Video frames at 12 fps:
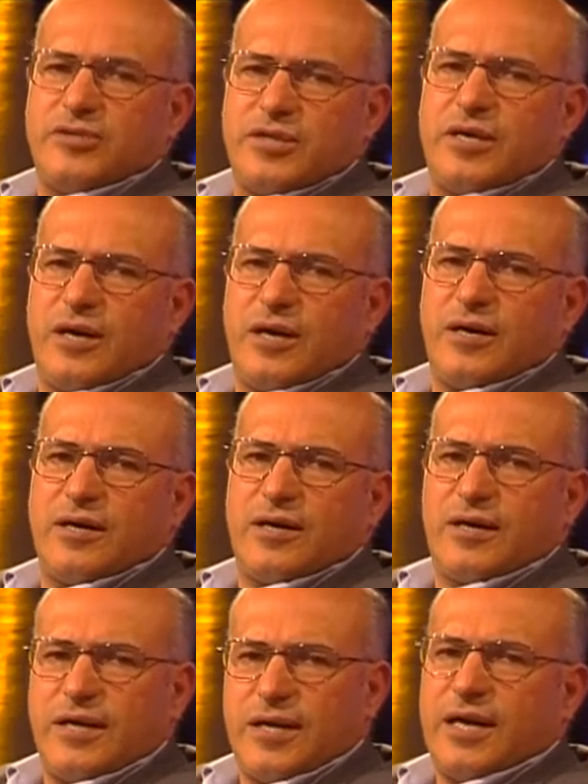شيء
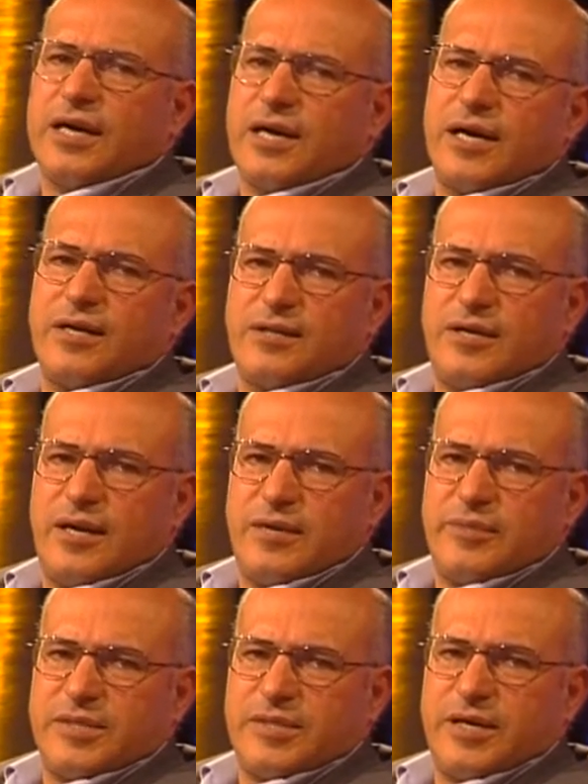آخر عن حقيقة
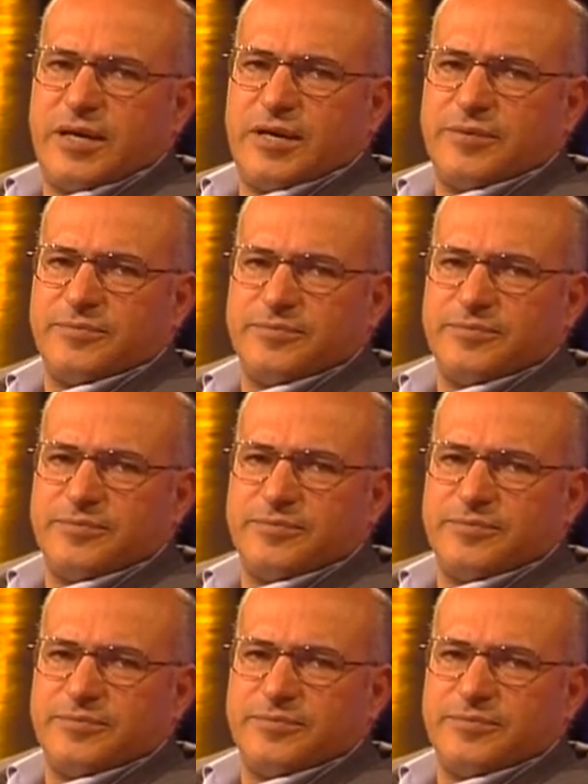المسيح